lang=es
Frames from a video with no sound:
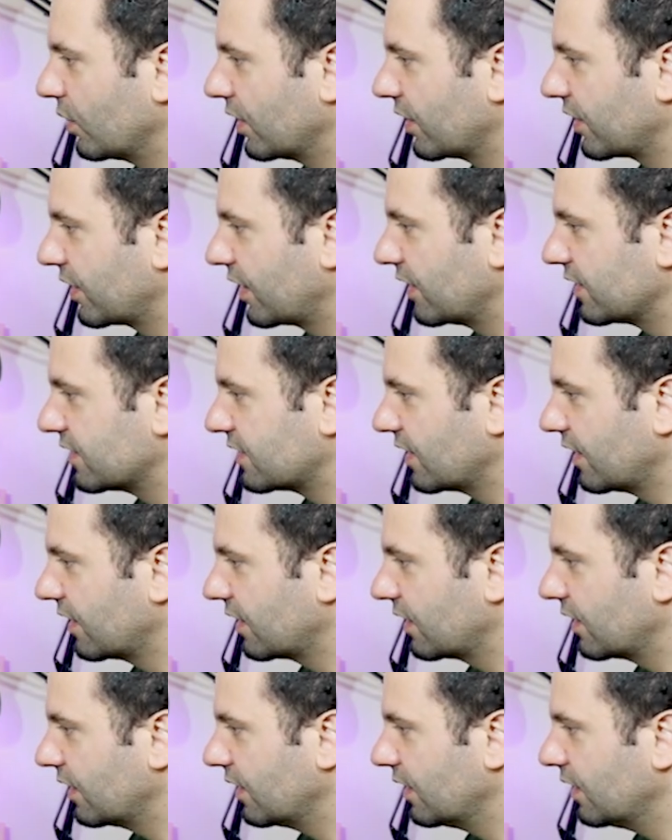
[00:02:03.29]
de
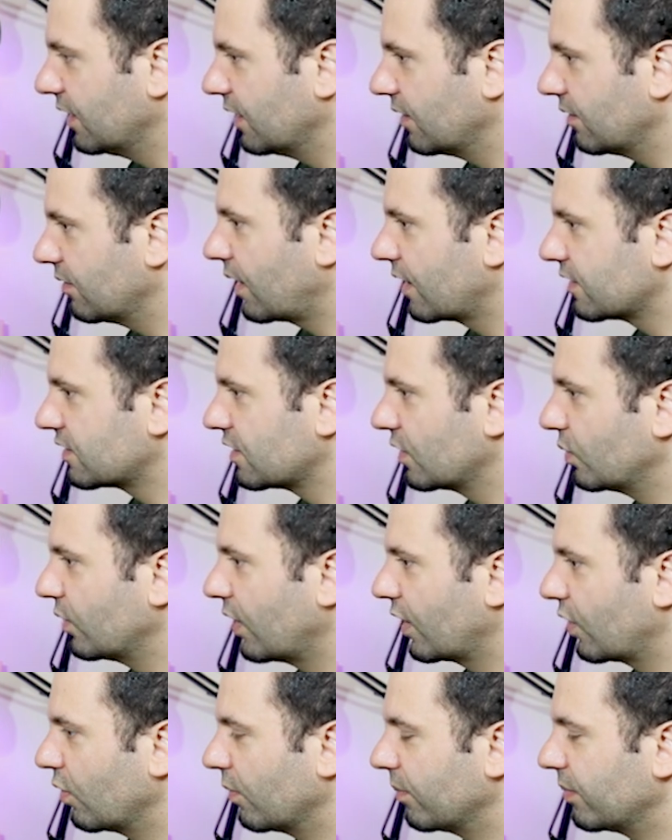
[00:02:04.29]
realizar y hacer
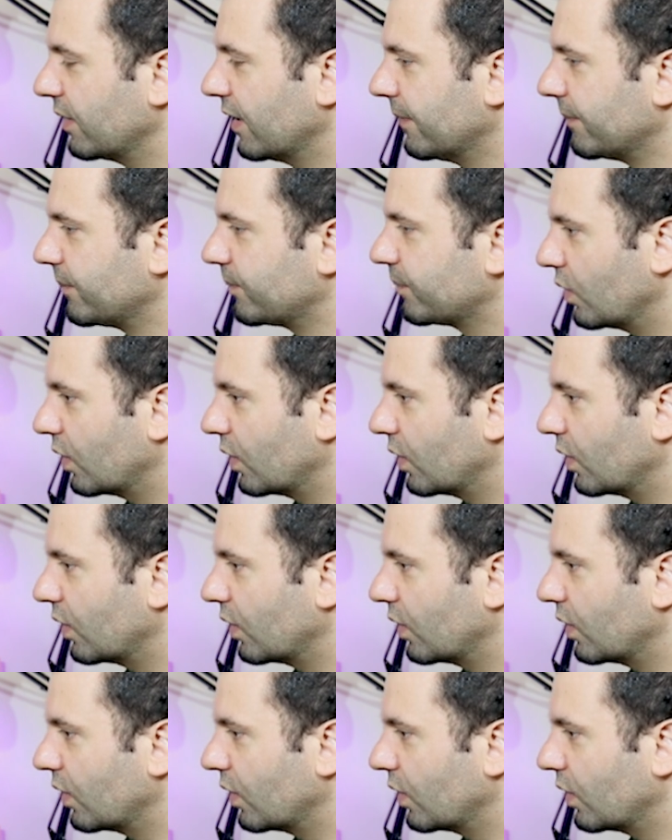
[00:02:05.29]
una copia.